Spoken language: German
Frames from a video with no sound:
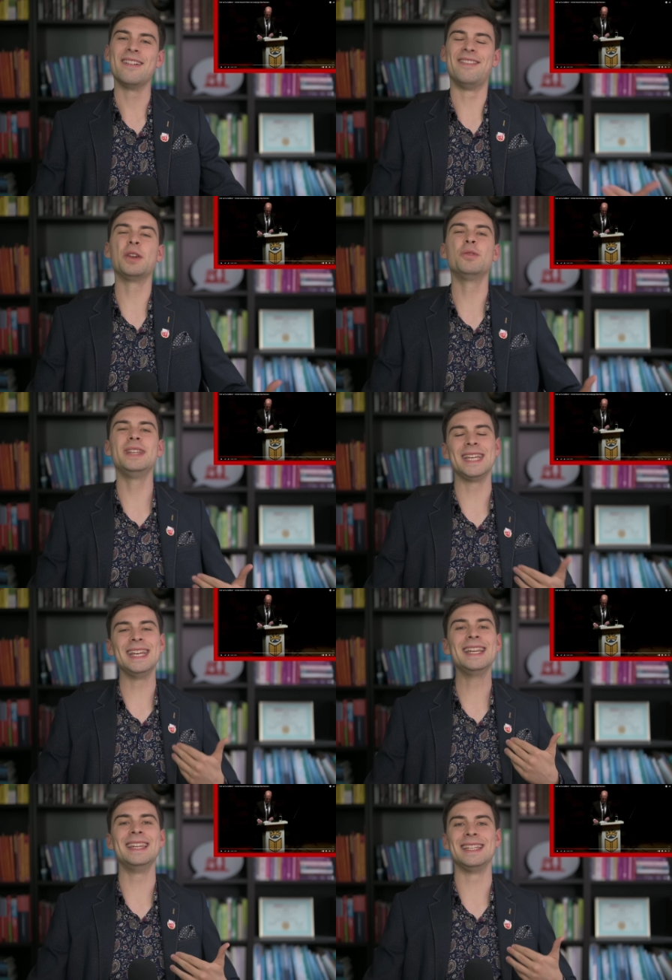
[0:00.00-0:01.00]
wenn du nicht
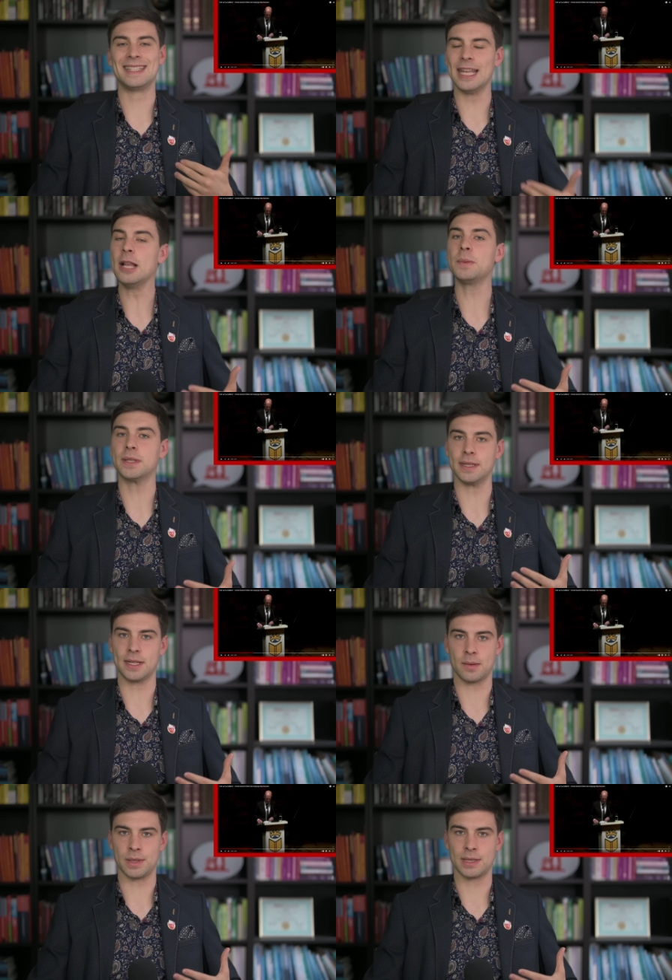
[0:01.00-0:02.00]
innerlich
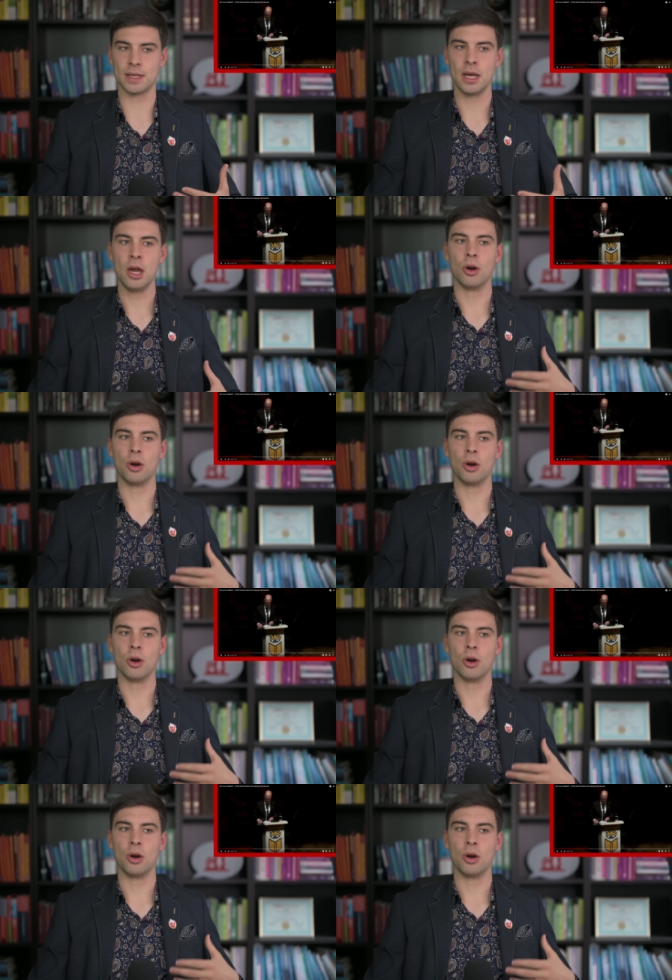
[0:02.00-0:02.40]
selbstsicher bist